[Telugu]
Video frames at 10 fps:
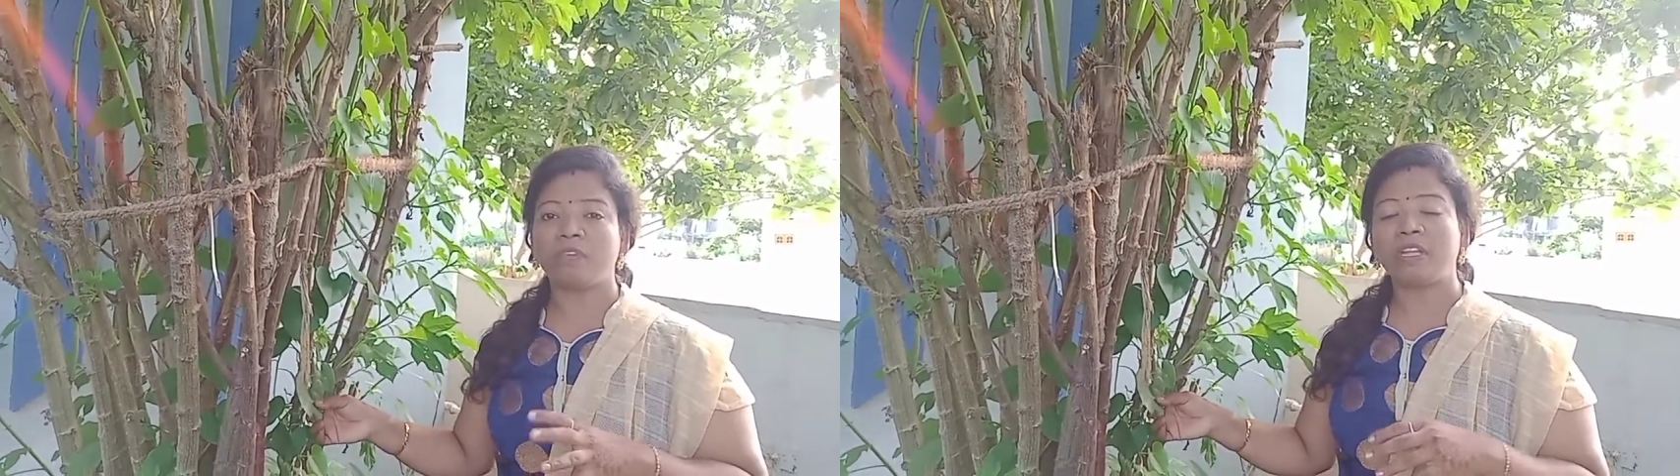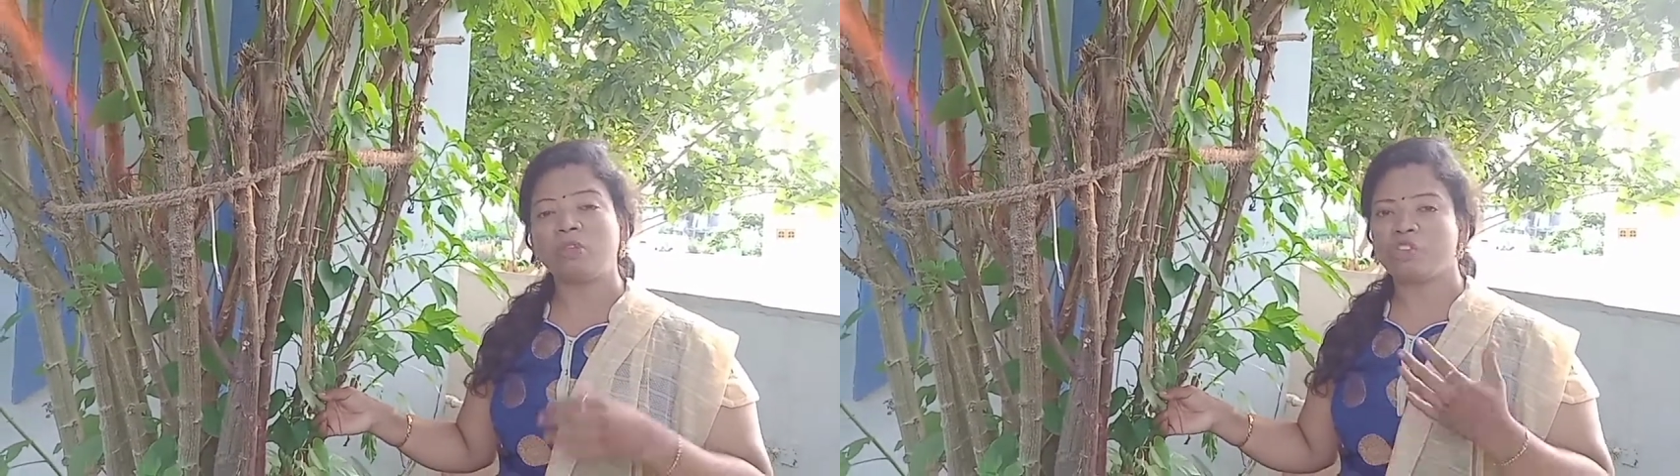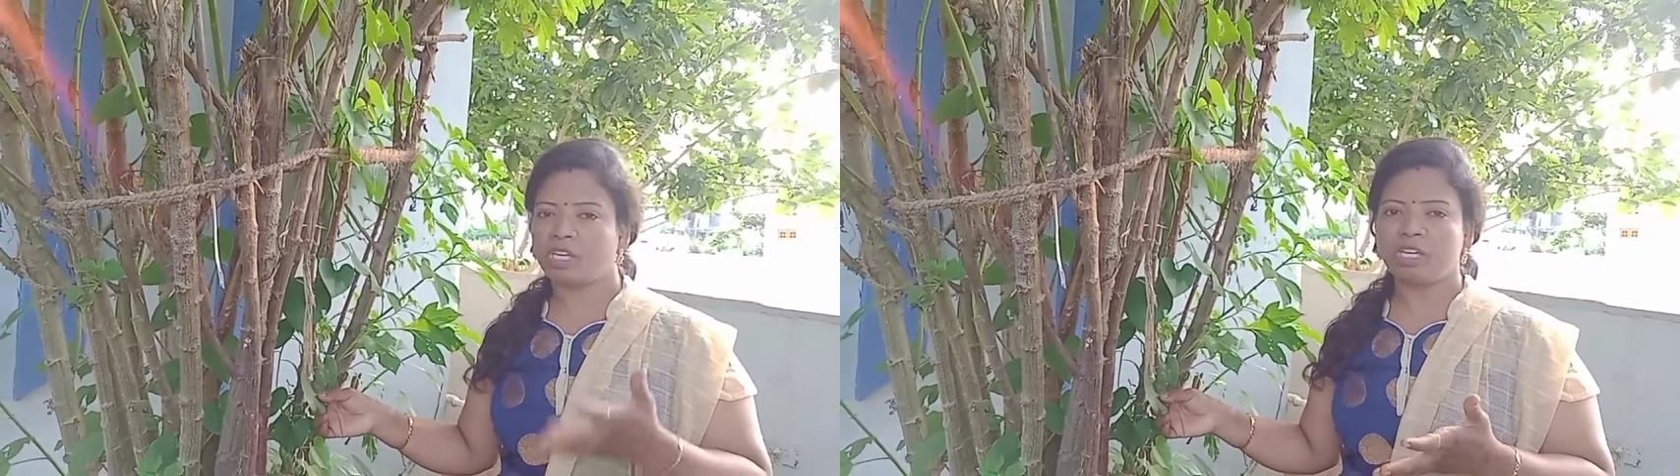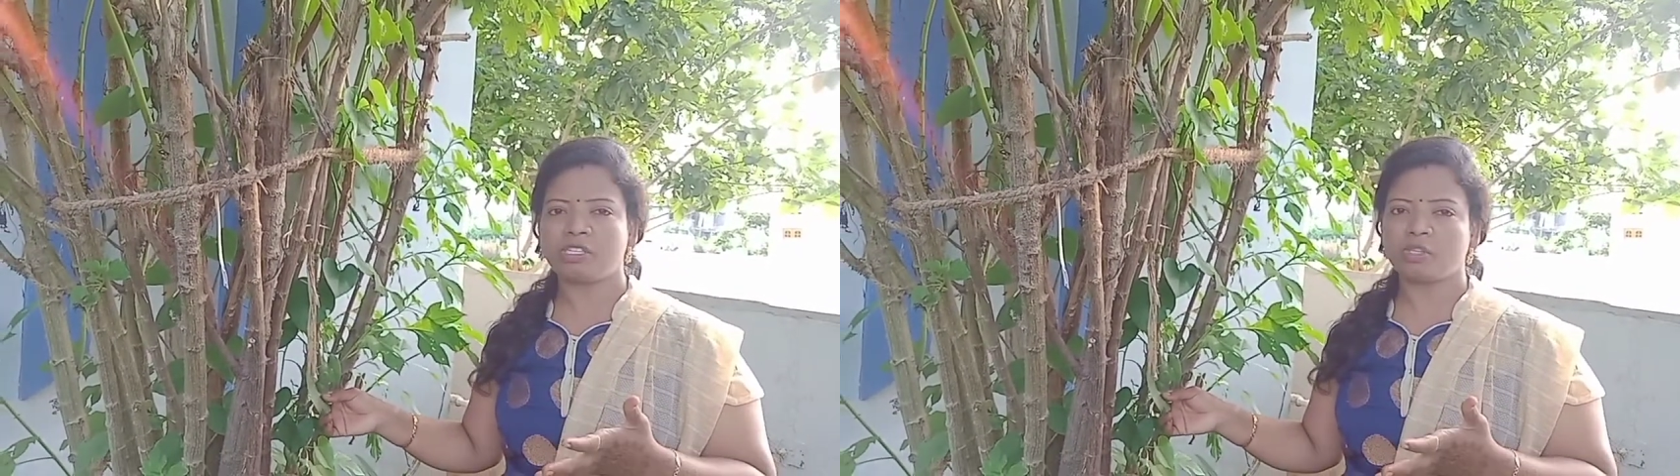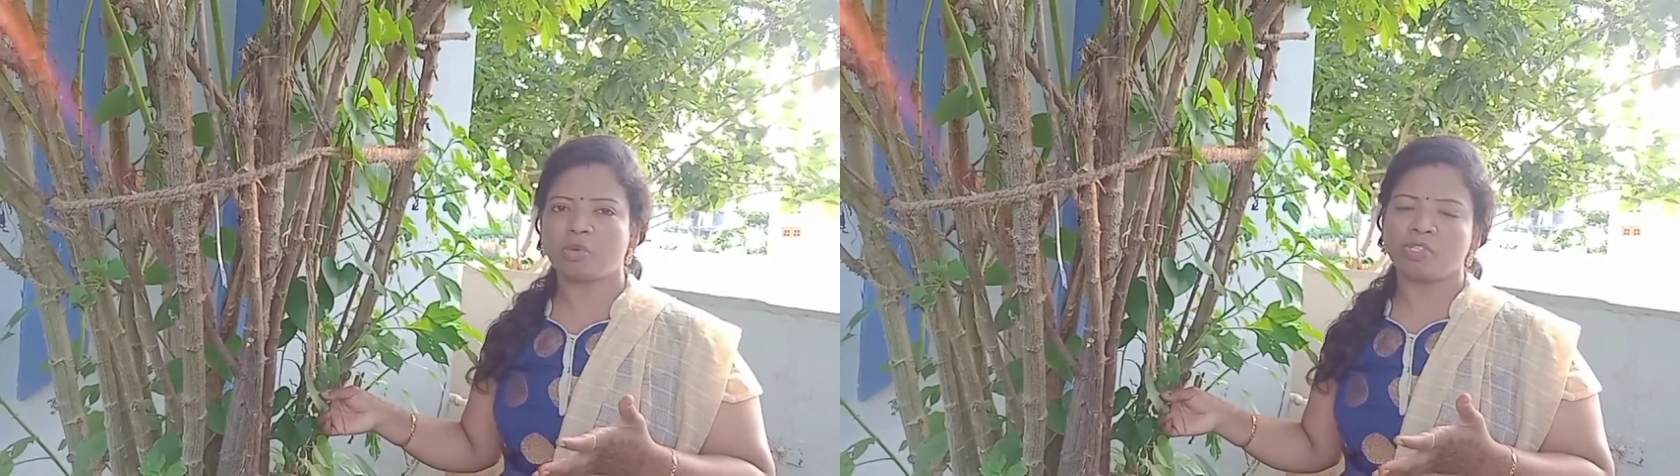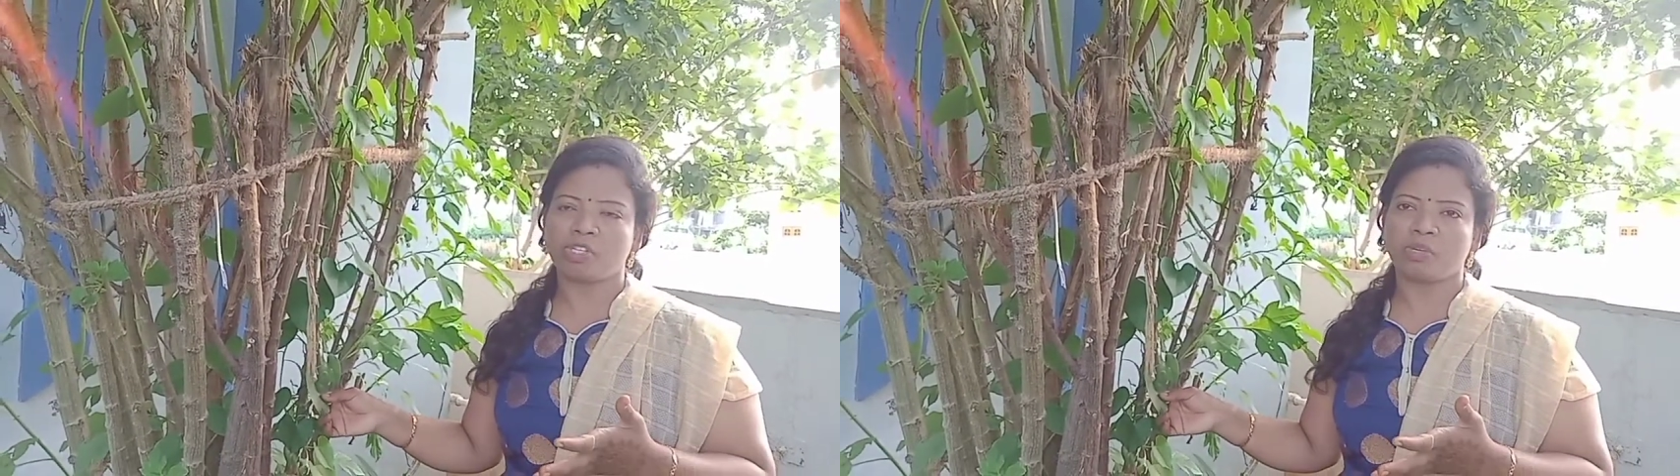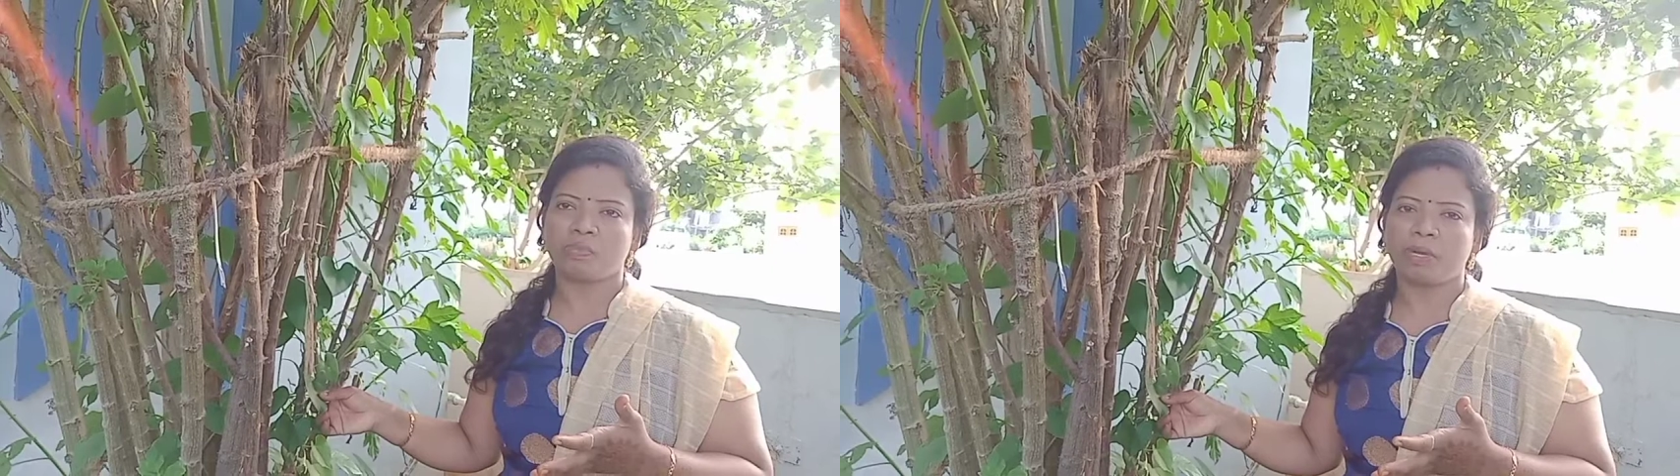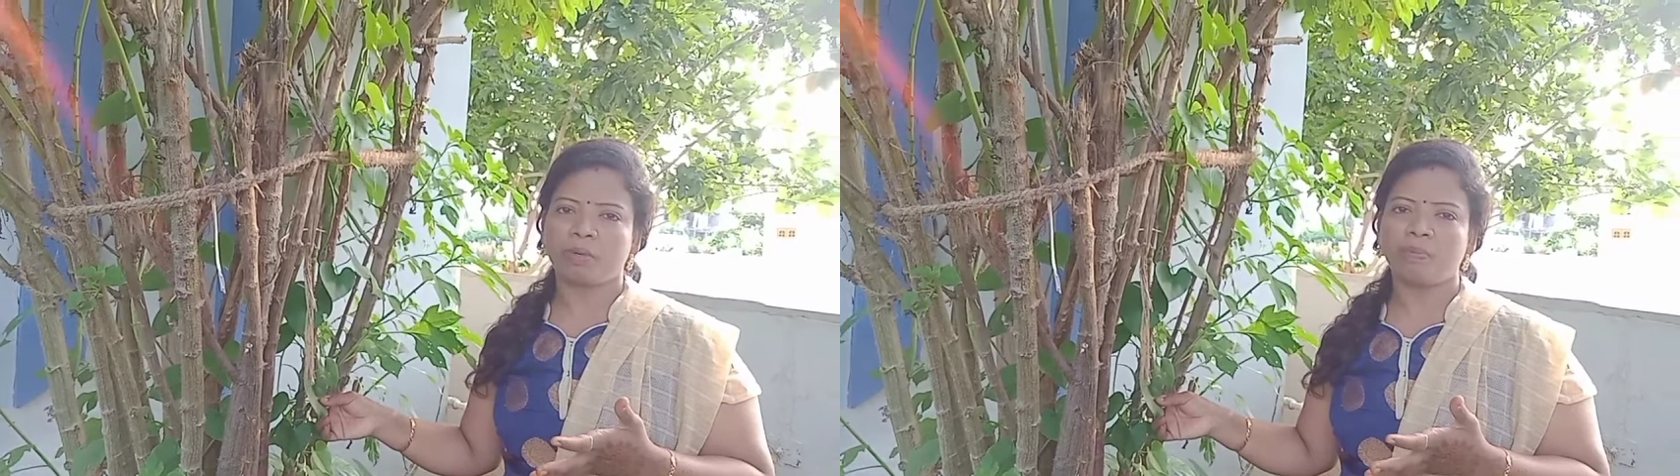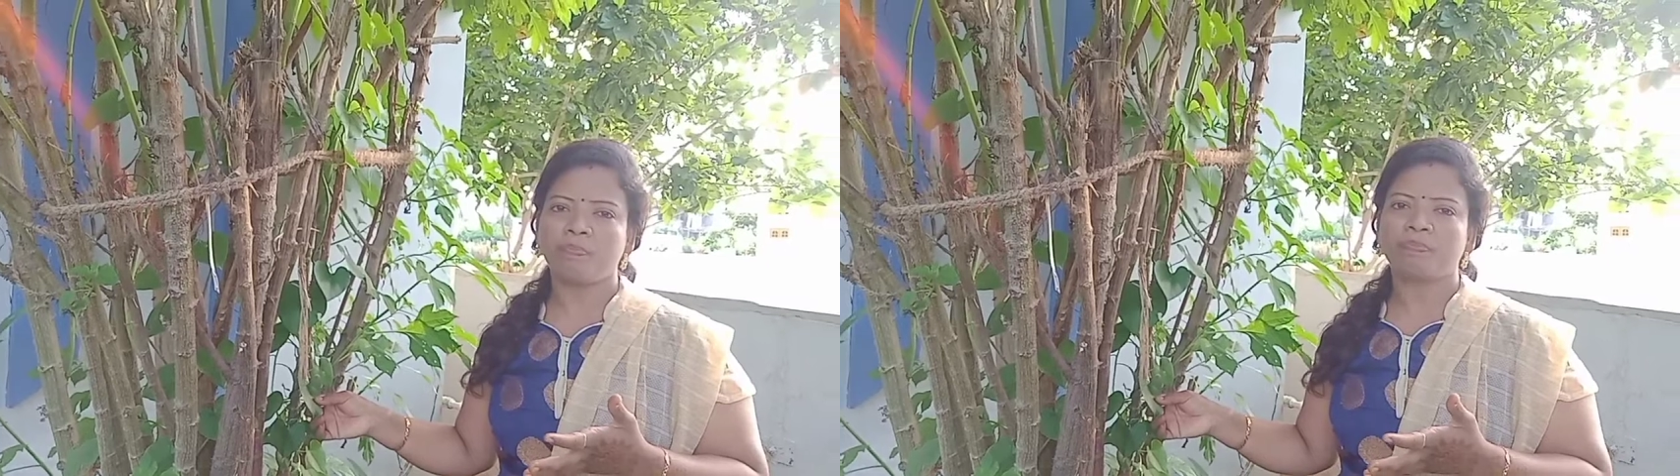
ఈవెన్ దాంతో చట్నీ చేసుకోవచ్చు అని చెప్పాను